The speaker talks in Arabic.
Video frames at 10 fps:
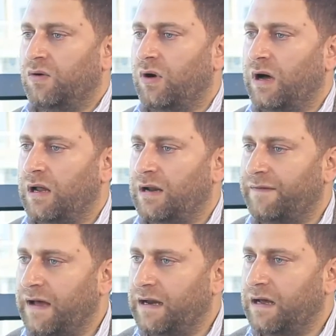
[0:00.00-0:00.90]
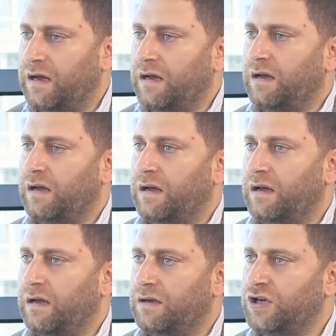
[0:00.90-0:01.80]
ورفعنا
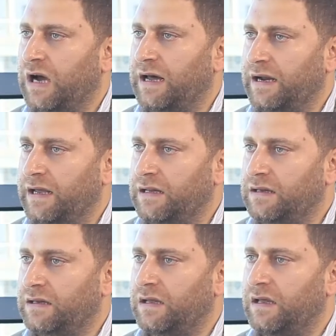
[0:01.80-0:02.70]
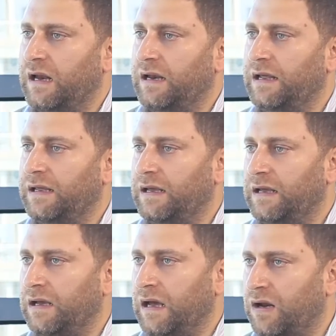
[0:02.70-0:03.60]
آه، شعارات يلي
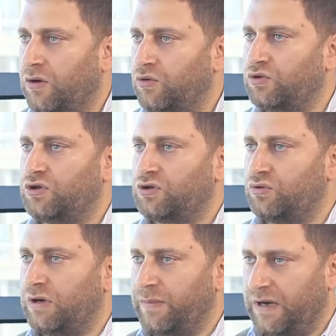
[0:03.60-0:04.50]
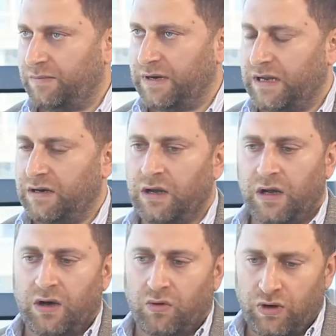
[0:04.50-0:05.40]
هي الخروج السوري من لبنان
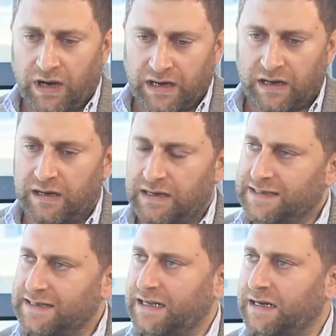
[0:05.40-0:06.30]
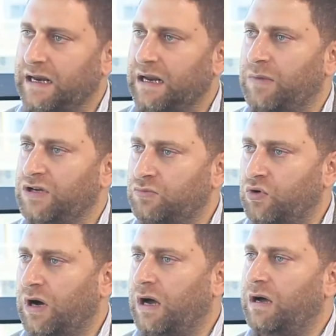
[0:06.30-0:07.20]
ونحن اساسا كنا
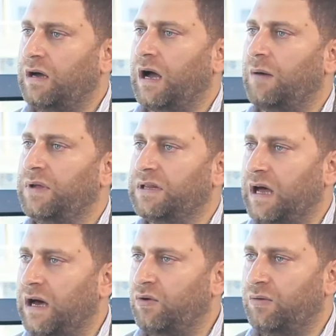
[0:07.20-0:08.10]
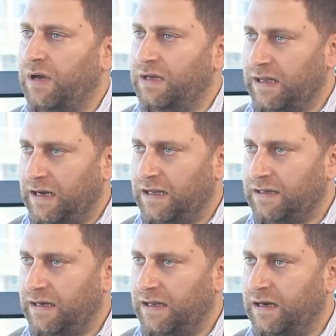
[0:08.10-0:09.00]
مجموعه عم بتقاوم هيدا
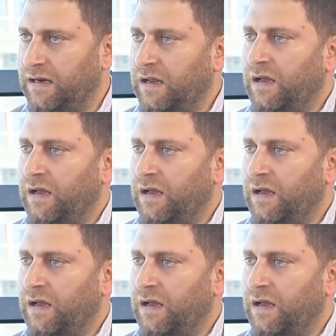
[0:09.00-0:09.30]
الاحتلال